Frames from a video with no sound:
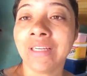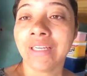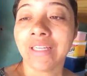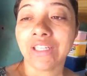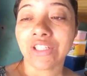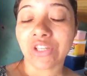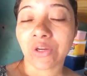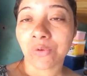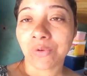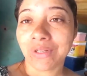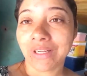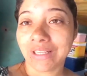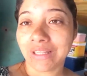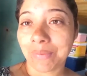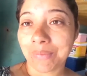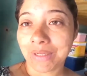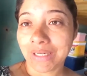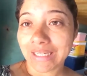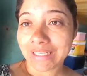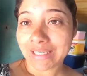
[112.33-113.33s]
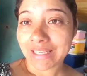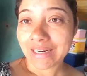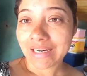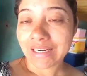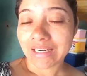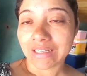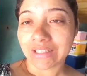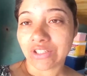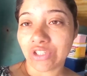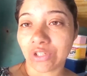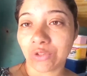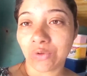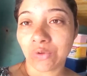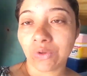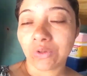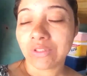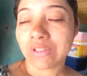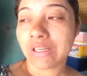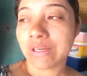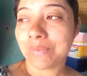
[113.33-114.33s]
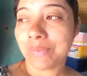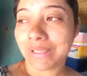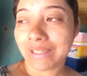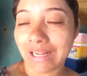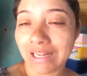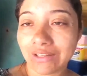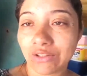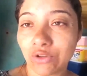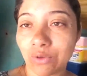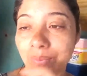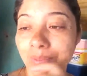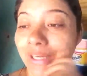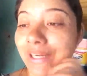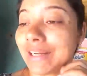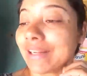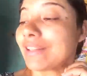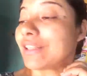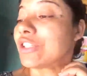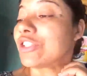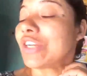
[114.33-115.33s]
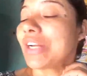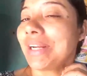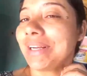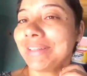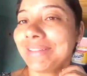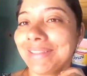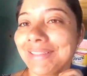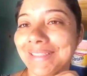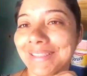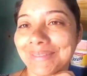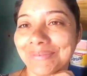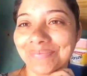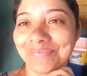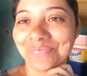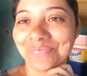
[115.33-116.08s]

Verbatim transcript: e já cuidei também das crianças, já estão todas alimentadas, estão brincando, estão chegando aqui.